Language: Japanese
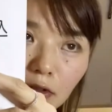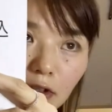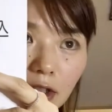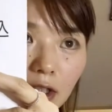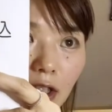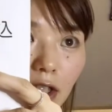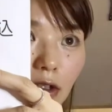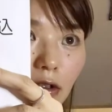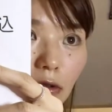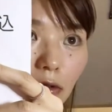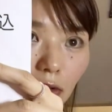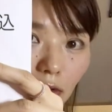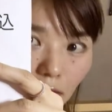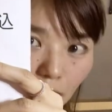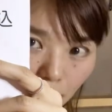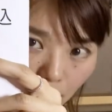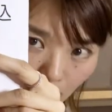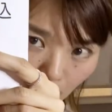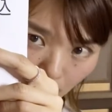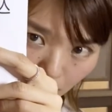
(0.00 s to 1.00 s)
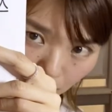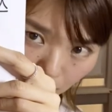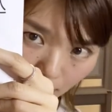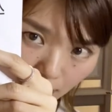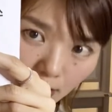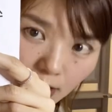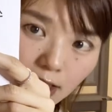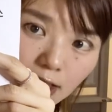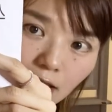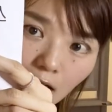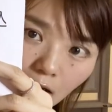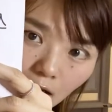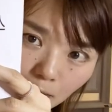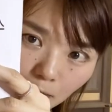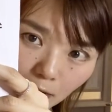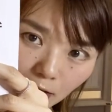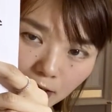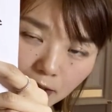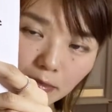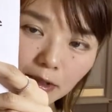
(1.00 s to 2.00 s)
一応審査
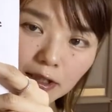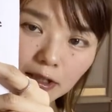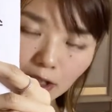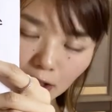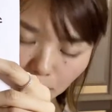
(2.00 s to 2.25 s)
もありますけ